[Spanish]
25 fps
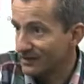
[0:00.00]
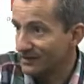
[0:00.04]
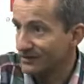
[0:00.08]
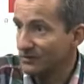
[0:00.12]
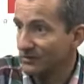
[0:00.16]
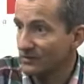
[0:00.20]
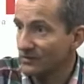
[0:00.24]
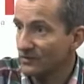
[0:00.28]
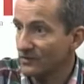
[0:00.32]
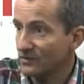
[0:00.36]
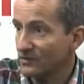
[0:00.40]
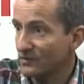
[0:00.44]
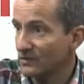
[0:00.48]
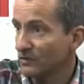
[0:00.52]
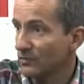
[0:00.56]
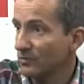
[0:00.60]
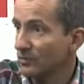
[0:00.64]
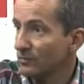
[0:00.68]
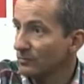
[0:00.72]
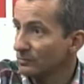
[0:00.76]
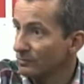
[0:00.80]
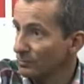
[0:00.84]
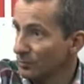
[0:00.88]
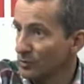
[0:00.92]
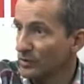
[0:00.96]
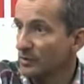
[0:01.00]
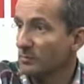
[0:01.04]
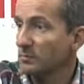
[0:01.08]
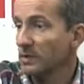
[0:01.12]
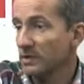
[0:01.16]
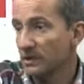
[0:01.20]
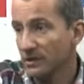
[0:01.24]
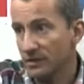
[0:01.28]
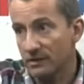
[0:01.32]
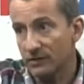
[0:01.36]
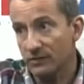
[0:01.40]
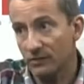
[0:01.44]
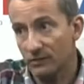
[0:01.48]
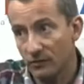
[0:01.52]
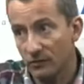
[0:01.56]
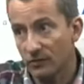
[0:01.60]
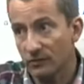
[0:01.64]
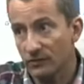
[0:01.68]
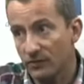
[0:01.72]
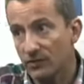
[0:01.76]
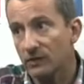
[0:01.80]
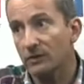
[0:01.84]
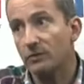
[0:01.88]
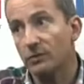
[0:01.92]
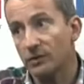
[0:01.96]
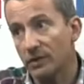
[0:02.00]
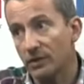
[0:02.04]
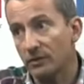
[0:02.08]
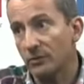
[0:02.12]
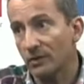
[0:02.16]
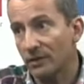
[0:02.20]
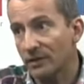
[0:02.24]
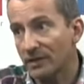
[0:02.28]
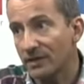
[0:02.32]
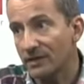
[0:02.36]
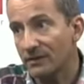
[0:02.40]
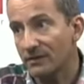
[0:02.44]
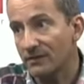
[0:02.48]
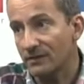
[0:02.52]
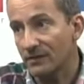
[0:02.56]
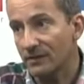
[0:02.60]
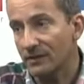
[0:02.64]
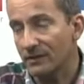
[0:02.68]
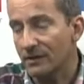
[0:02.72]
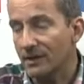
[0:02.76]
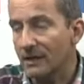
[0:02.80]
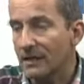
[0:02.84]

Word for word: Entonces, si yo multiplicaba entonces con 5, llego a 15.